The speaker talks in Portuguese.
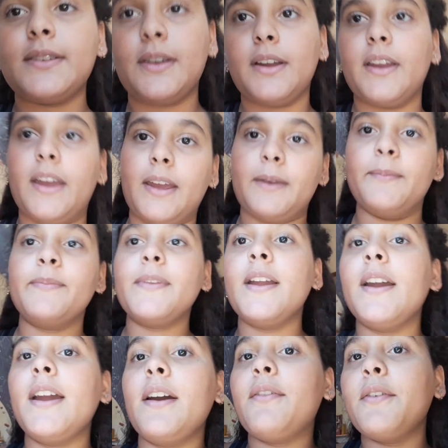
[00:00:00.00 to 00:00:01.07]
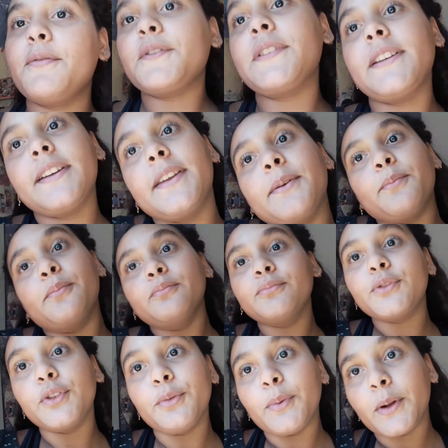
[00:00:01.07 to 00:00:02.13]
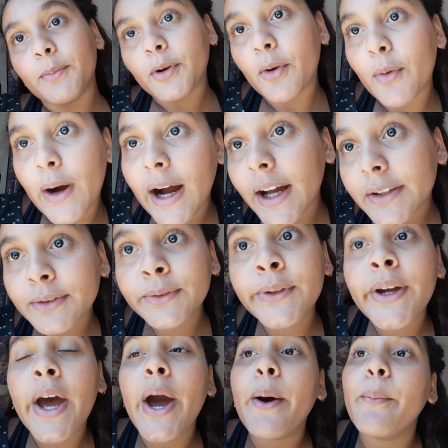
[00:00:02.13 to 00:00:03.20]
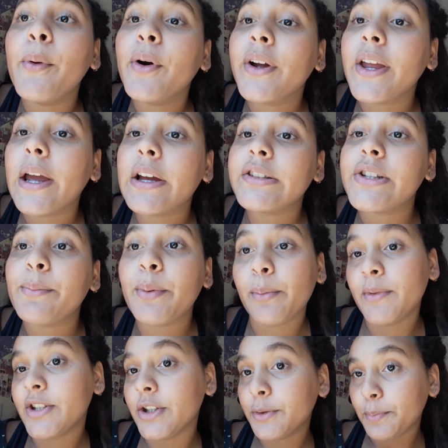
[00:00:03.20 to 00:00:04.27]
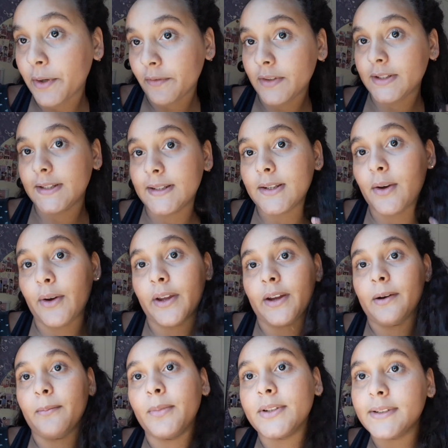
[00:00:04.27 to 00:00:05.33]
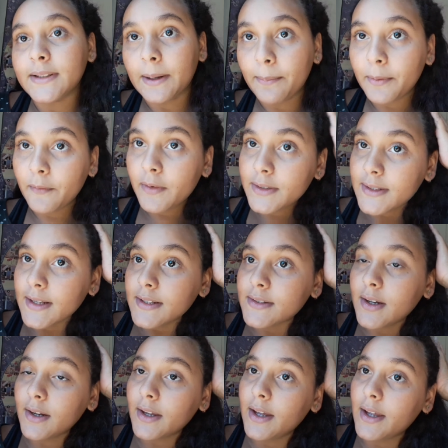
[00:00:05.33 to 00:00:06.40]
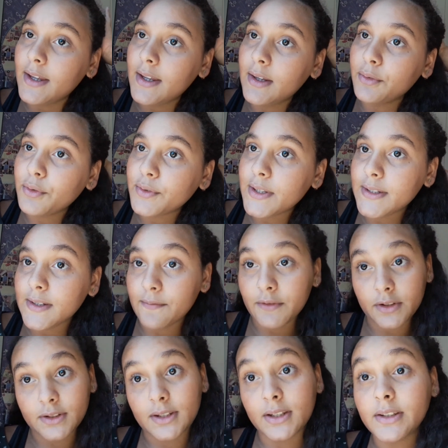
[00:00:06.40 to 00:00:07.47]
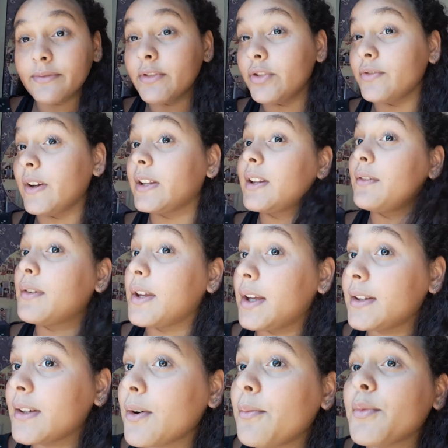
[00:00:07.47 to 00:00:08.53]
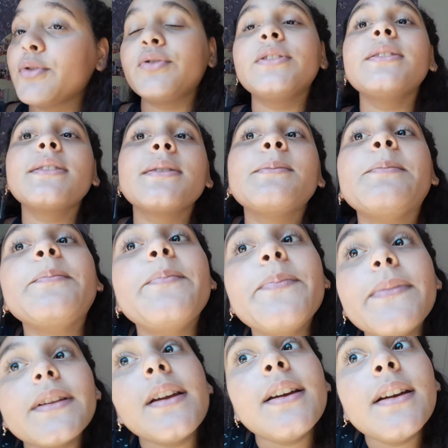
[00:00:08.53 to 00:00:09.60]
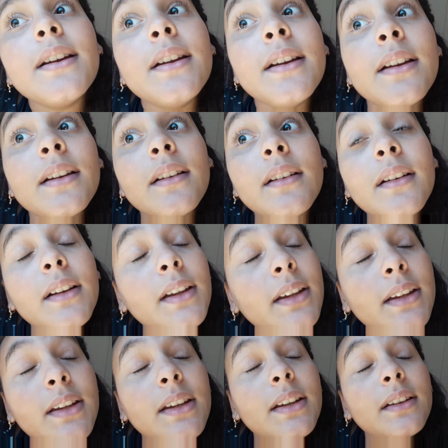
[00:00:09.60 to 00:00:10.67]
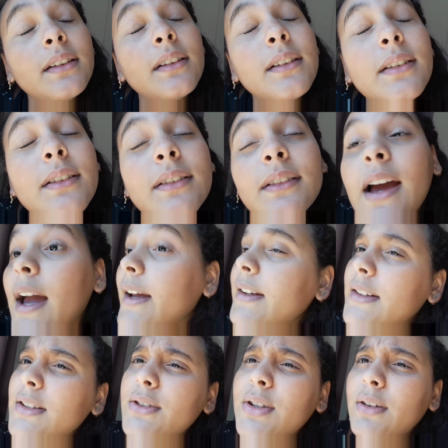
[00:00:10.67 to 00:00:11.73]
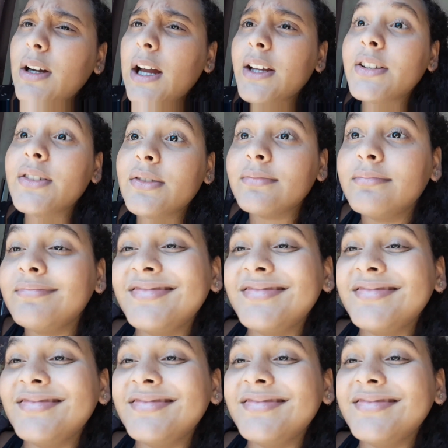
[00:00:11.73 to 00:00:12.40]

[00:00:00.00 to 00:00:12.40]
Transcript: ok. Eu vou fazer aqui um tour pelo meu quarto, porque eu tinha prometido pra vocês que eu ia mostrar pra vocês, só que aí eu não sei se esse vídeo vai ter vinheta, como eu disse. E é isso, eu acho.